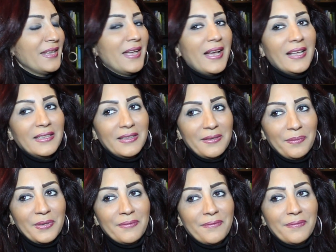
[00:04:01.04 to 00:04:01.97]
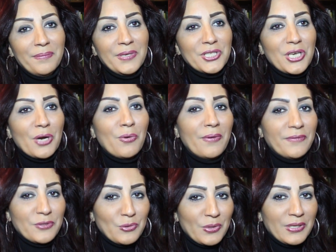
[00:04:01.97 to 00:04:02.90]
اي حد بيشوف
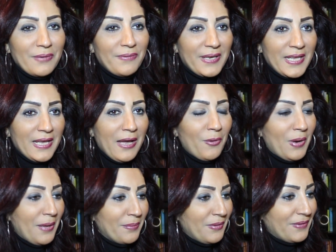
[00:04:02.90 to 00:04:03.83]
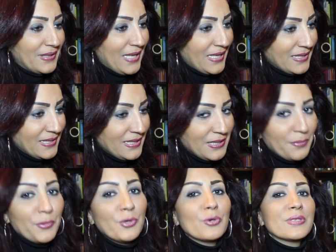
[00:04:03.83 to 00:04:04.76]
في صوره الفريق او عبد الفتاح السيسي
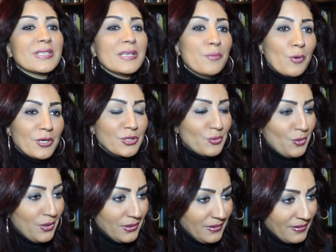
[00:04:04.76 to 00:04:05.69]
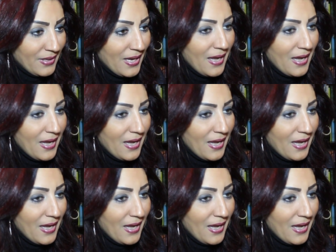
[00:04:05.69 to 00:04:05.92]
بيكسبوا اصوات